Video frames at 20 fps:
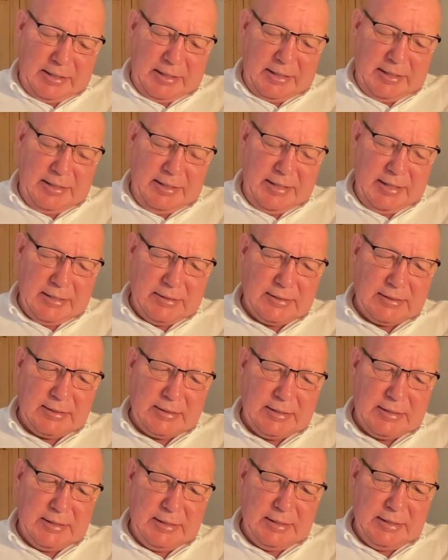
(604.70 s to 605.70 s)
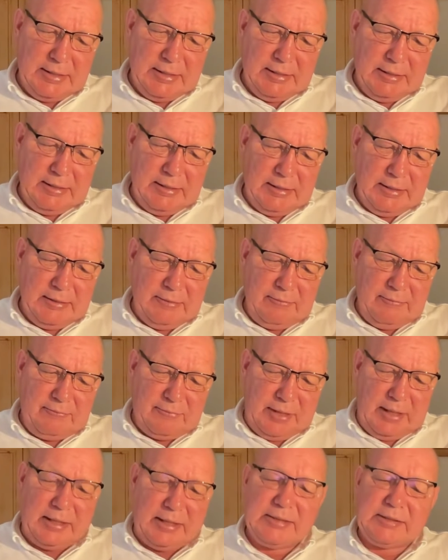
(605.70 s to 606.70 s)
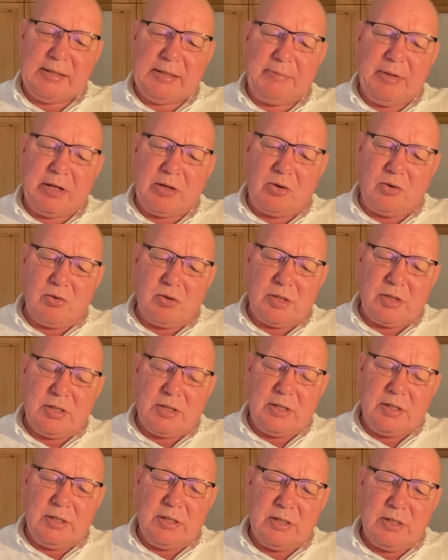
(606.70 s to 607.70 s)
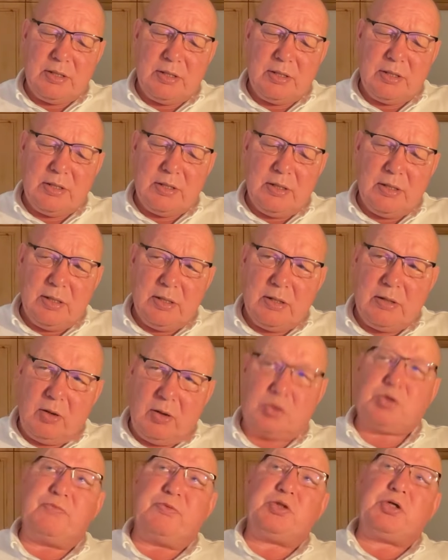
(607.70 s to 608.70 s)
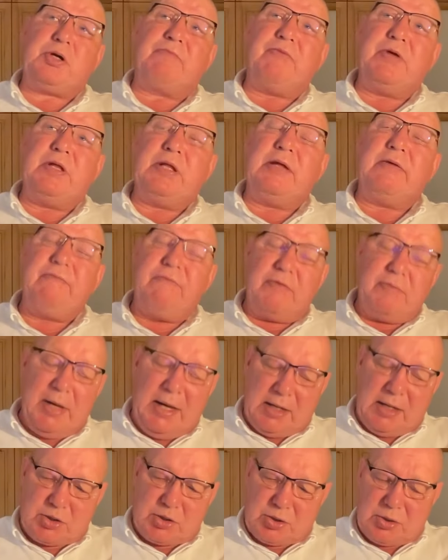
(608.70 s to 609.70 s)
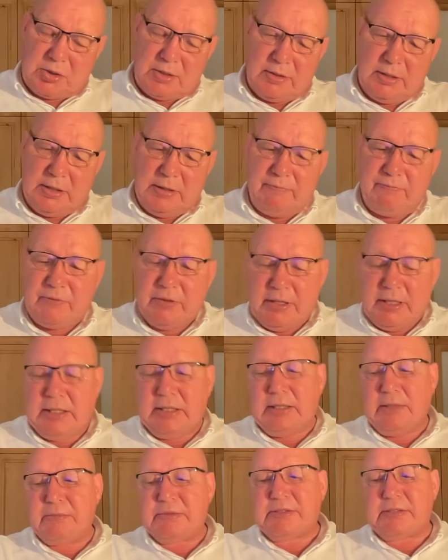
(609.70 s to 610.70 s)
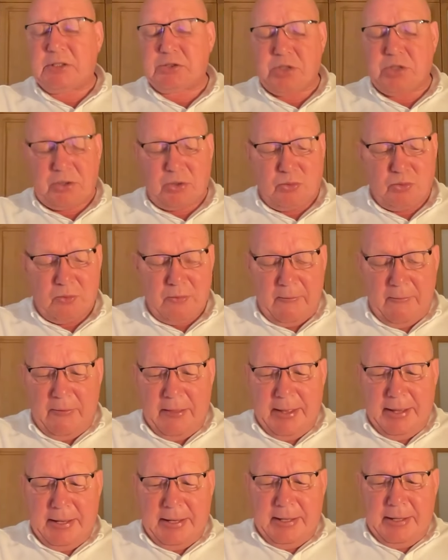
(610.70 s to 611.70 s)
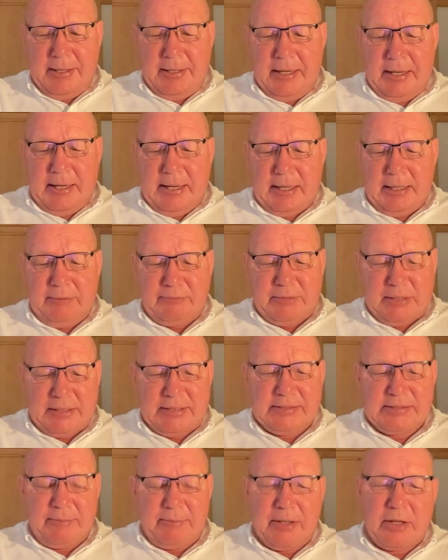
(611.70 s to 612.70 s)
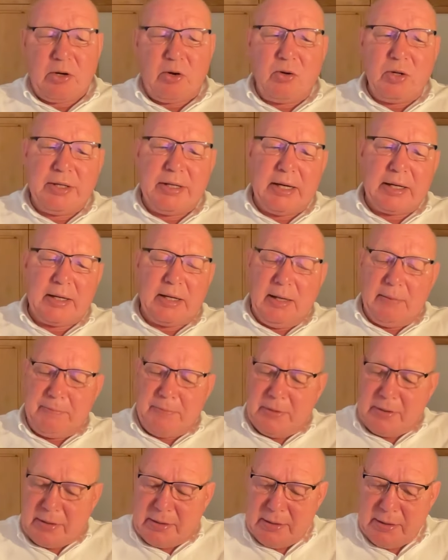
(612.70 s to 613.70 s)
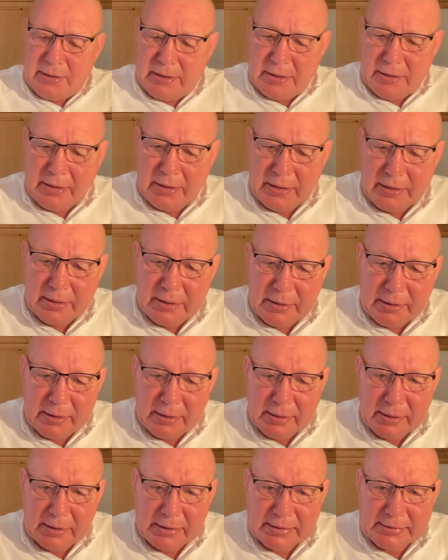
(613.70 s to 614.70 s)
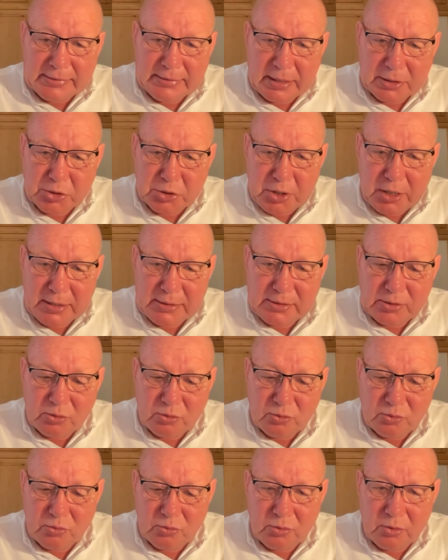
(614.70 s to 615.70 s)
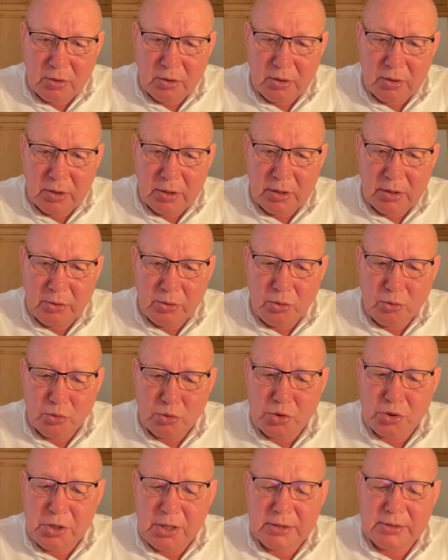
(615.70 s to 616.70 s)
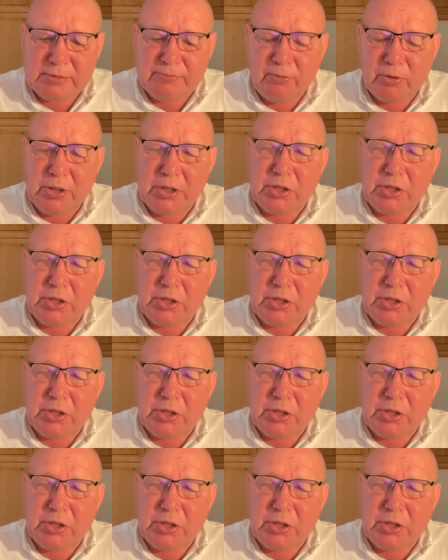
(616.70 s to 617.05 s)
jest y, w takiej samej roli, oczywiście w innym wymiarze i w innym znaczeniu, ale w takiej samej roli jak Leper y, za czasu y, już nie swojej